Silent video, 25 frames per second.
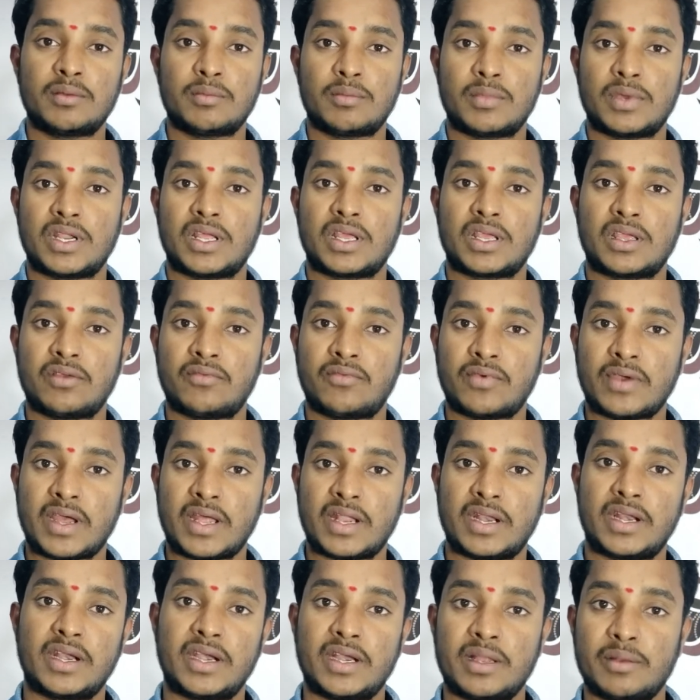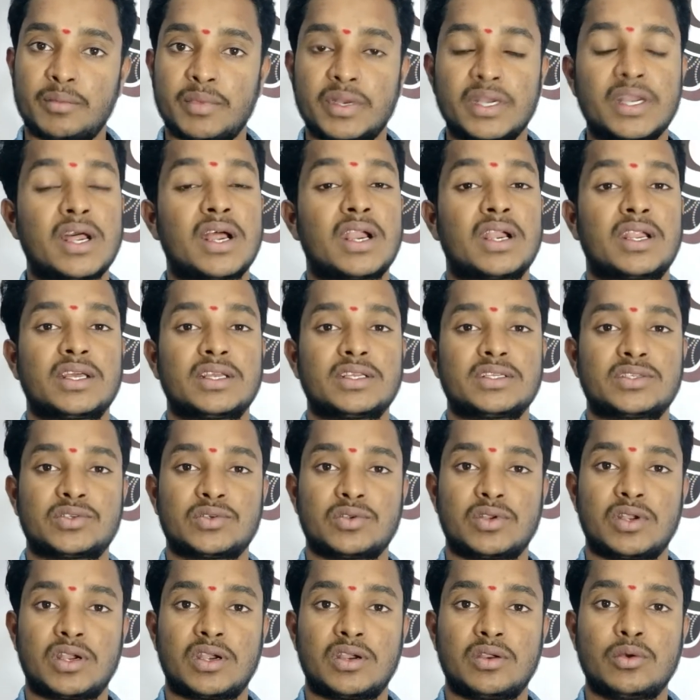మనకి ఫైవ్ హండ్రెడ్ ఎంబీ డాటా
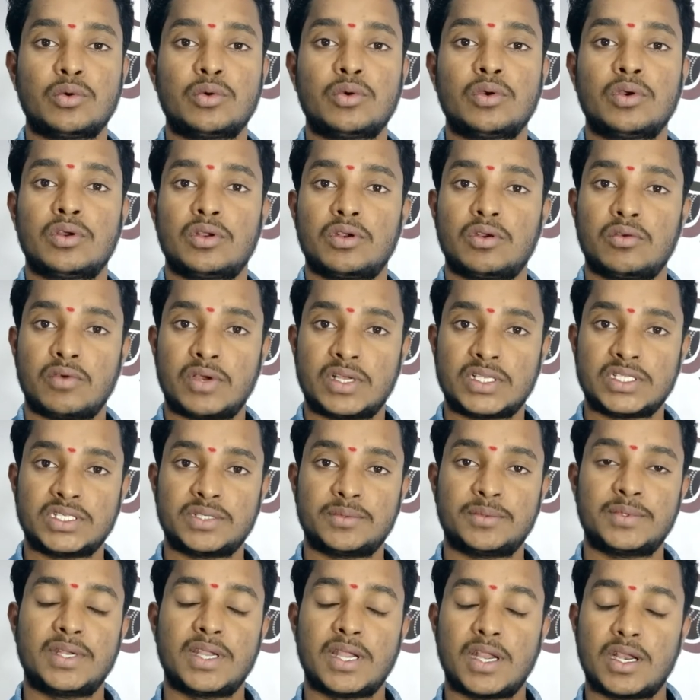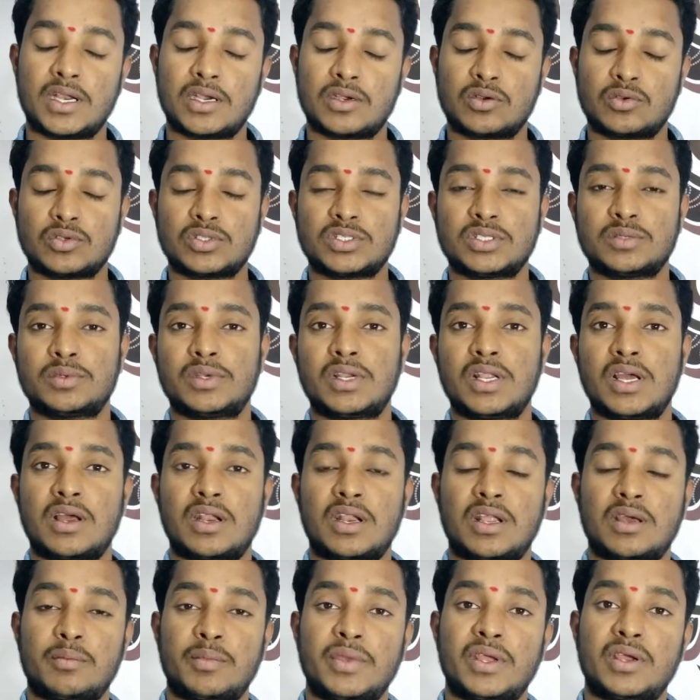ఇస్తున్నాడు వన్ జీబీ డాటా టూ జీబీ
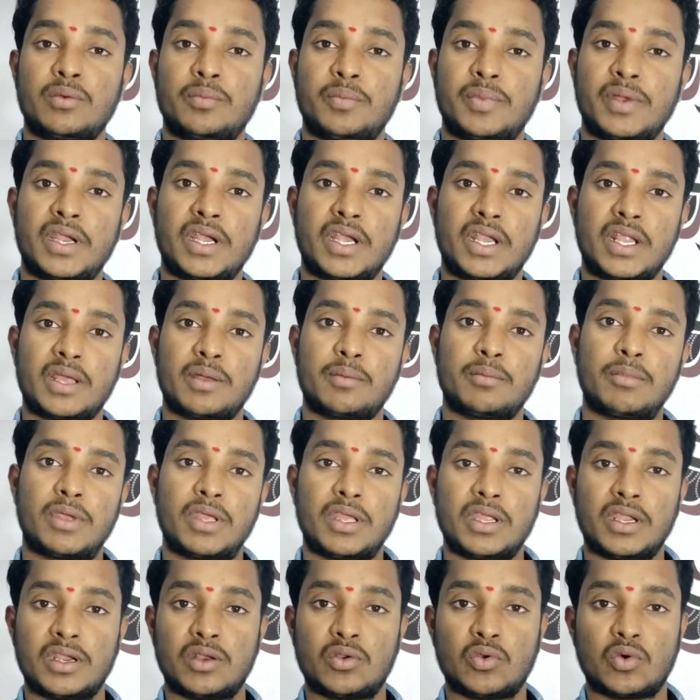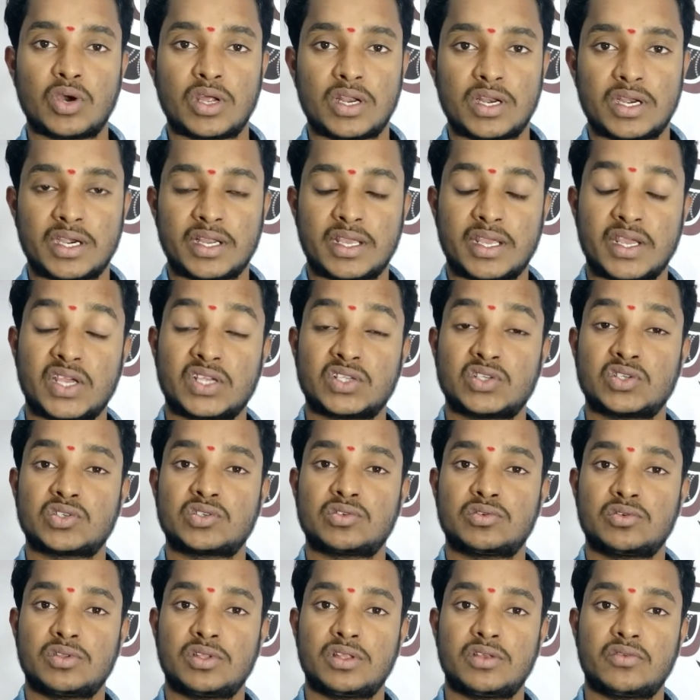డాటా మీకు కి టూ హండ్రెడ్ క్యాష్
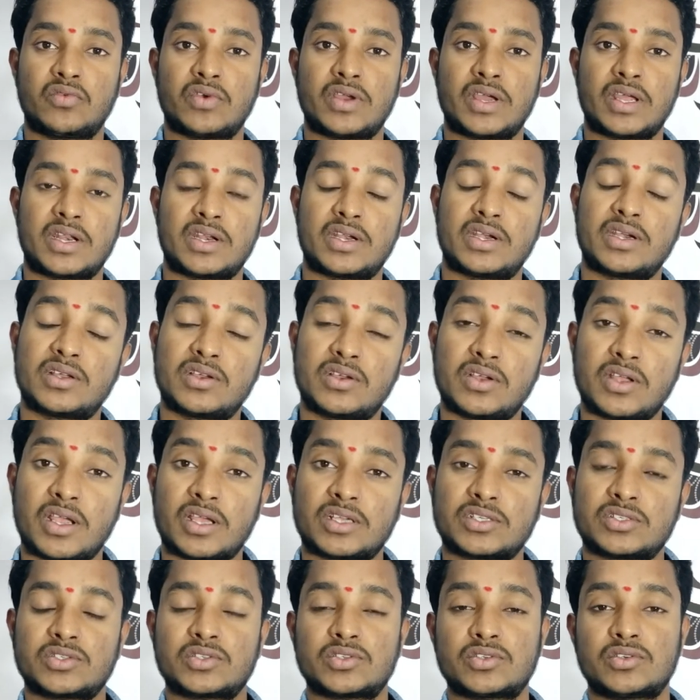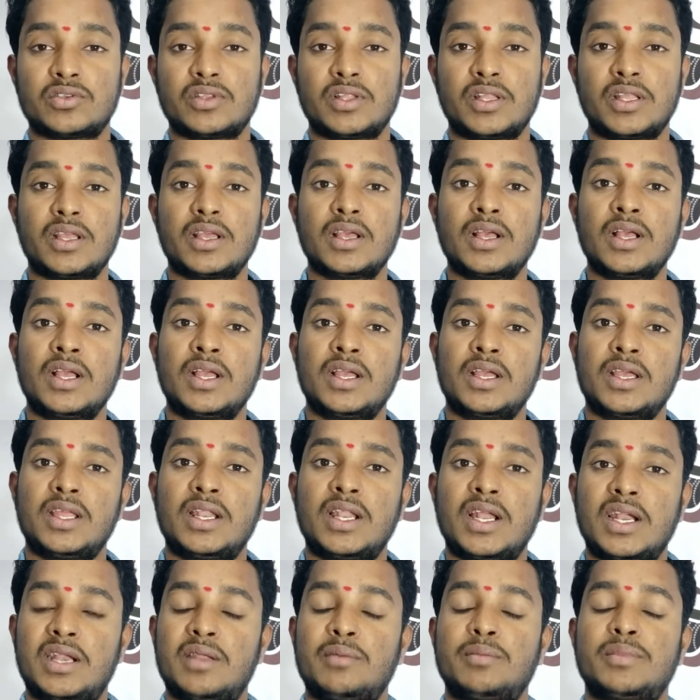వస్తుంది ఫైవ్ హండ్రెడ్ క్యాష్ వస్తుంది
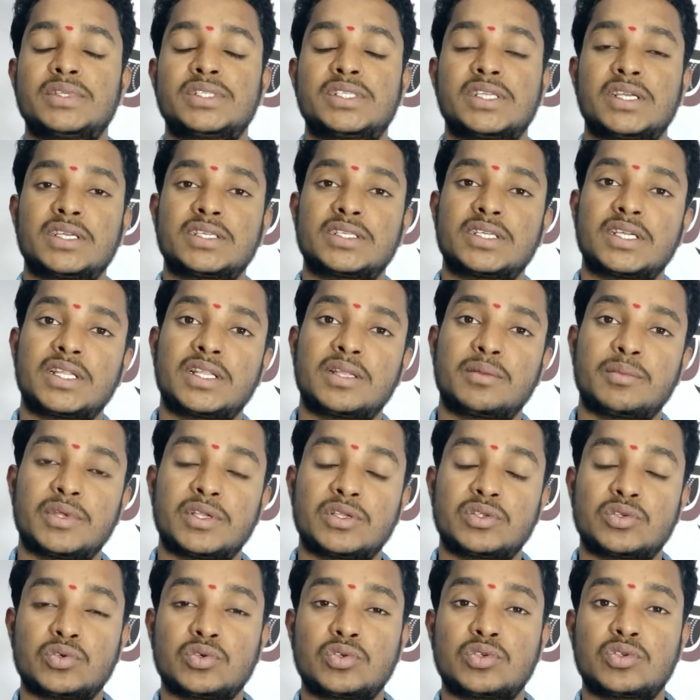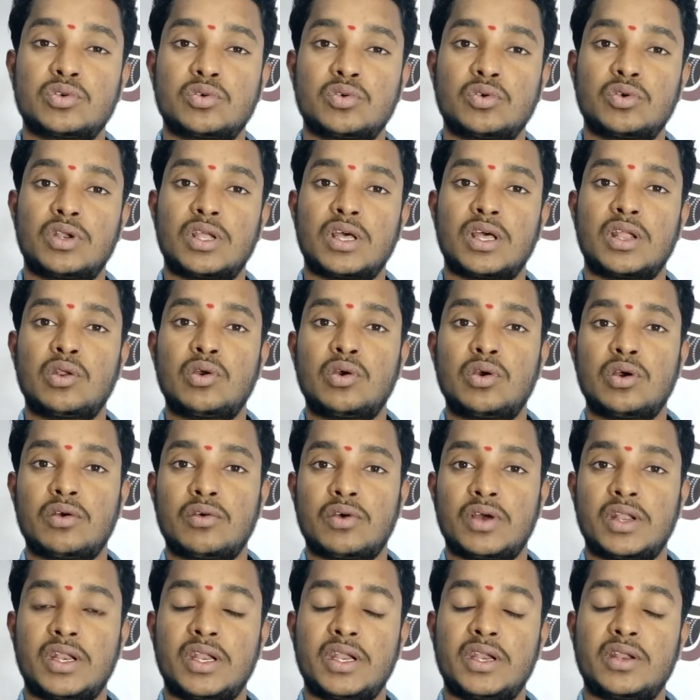ఇలాంటి మెసేజెస్ అయితే మీరు చూస్తూ ఉంటారు
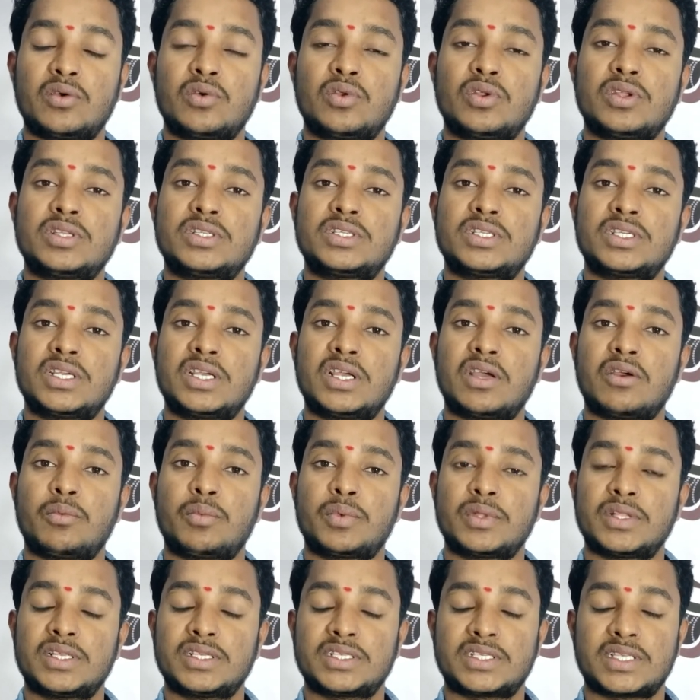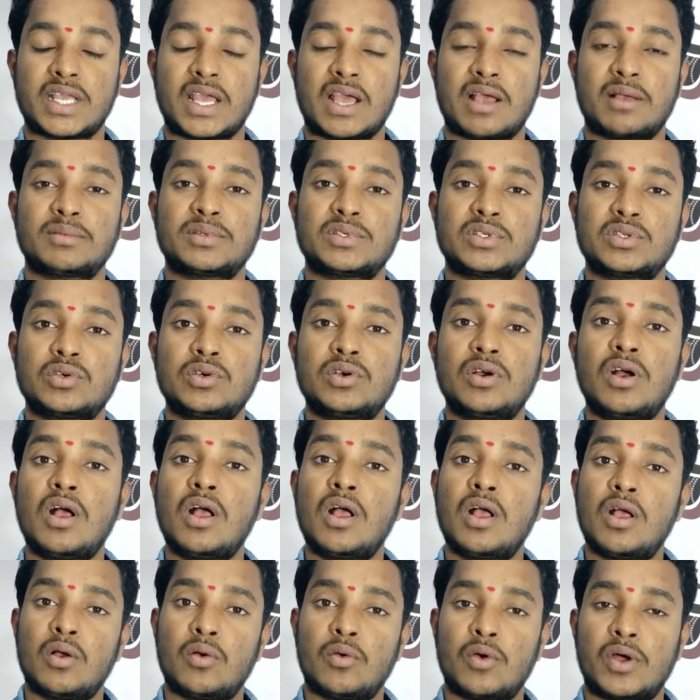అవన్నిటి గురించి అవి పెద్ద స్కామ్స్
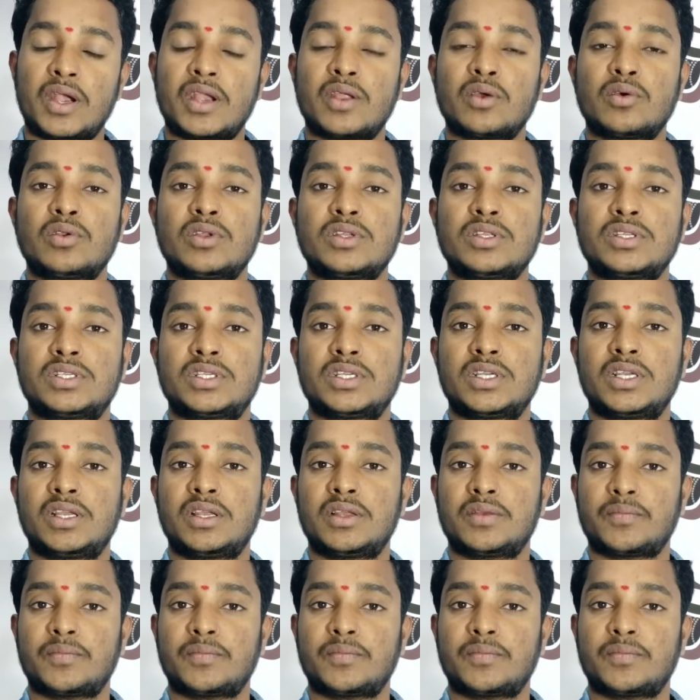వాటి గురించి